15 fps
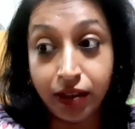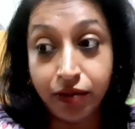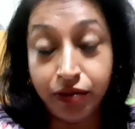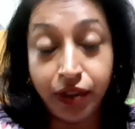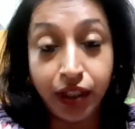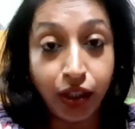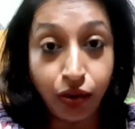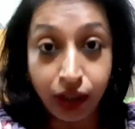
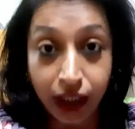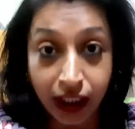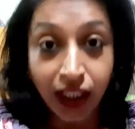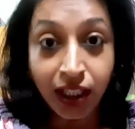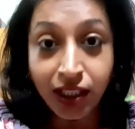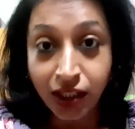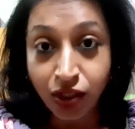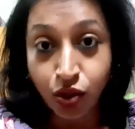ভিডিও
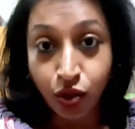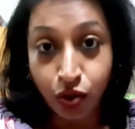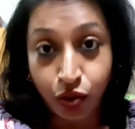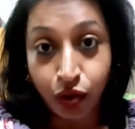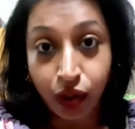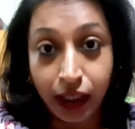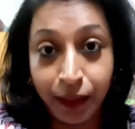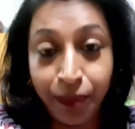দেখিয়েছি ছোট্ট
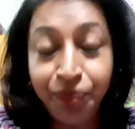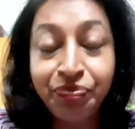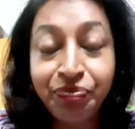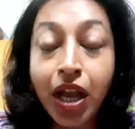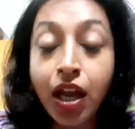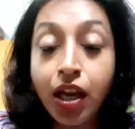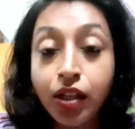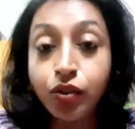ক্লিপ
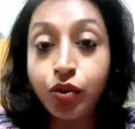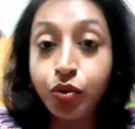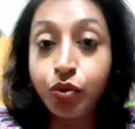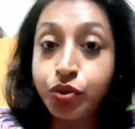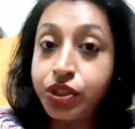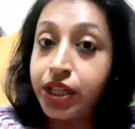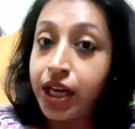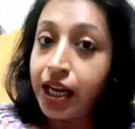তো
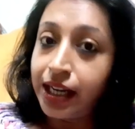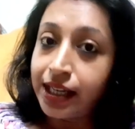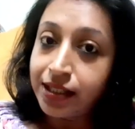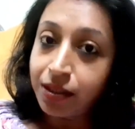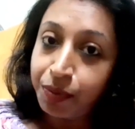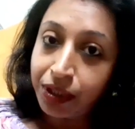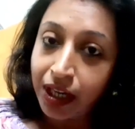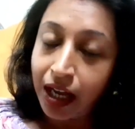সেই
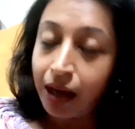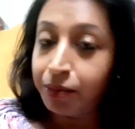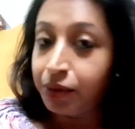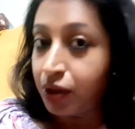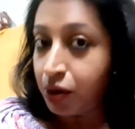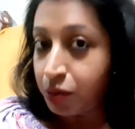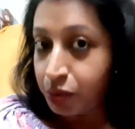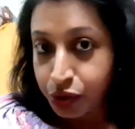রেসিপিটা আমি
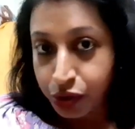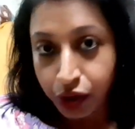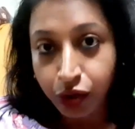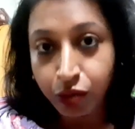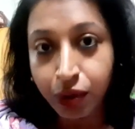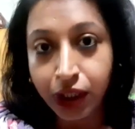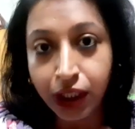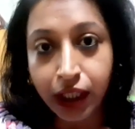অবশ্যই
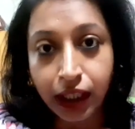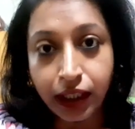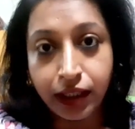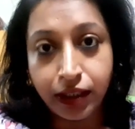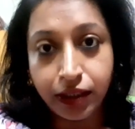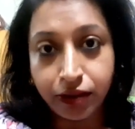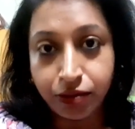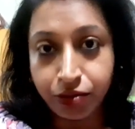তোমাদের কাছে
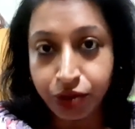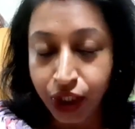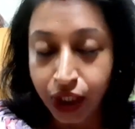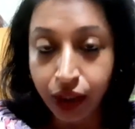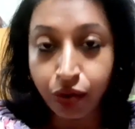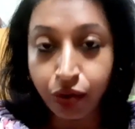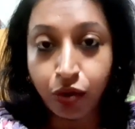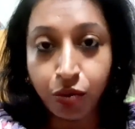
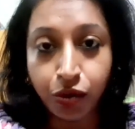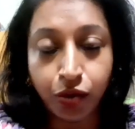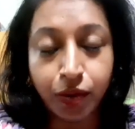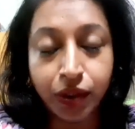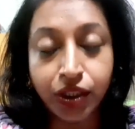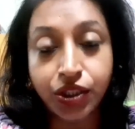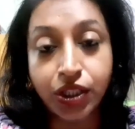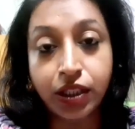শেয়ার করব
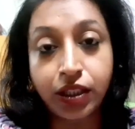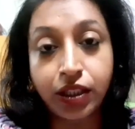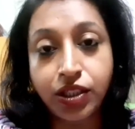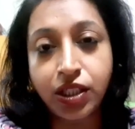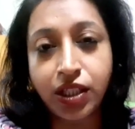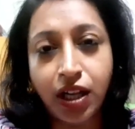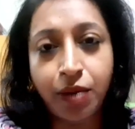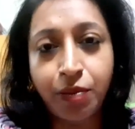তোমাদের সাথে
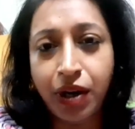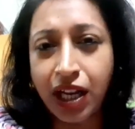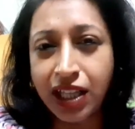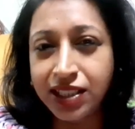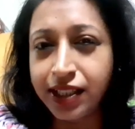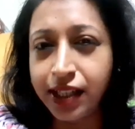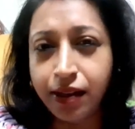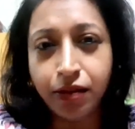সেটা আমার
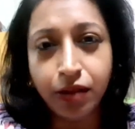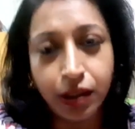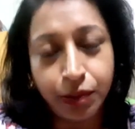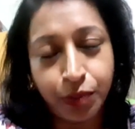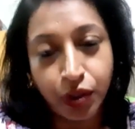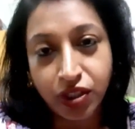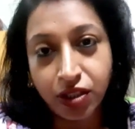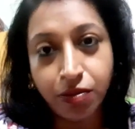আজকে
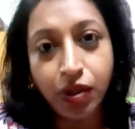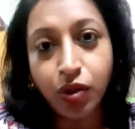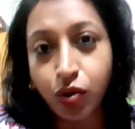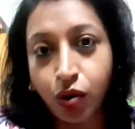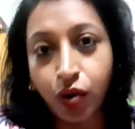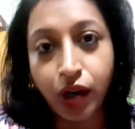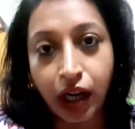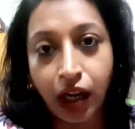পসিবল
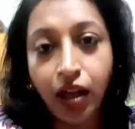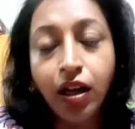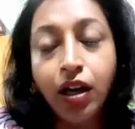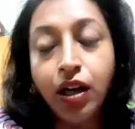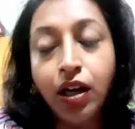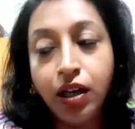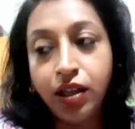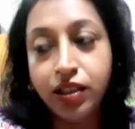হলো না
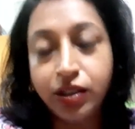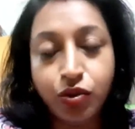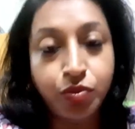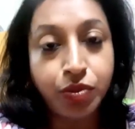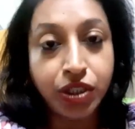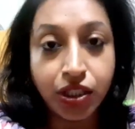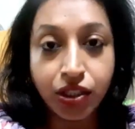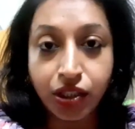একটু
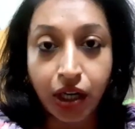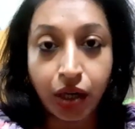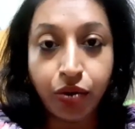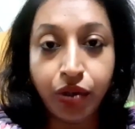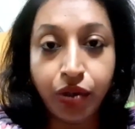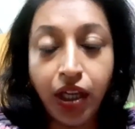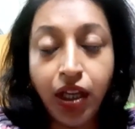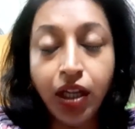বিশেষ
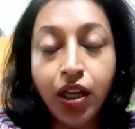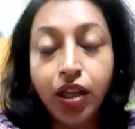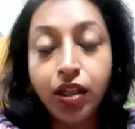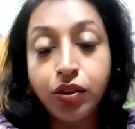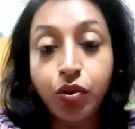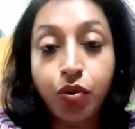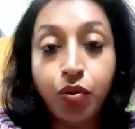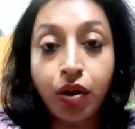কারণে
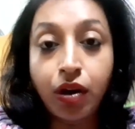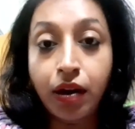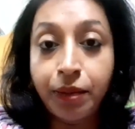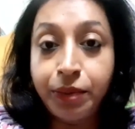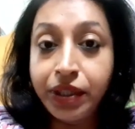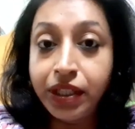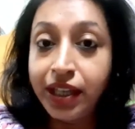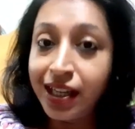তো
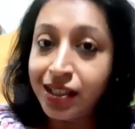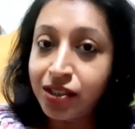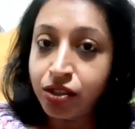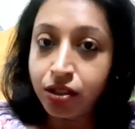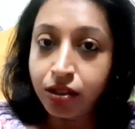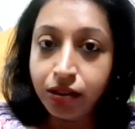আমি নেক্সট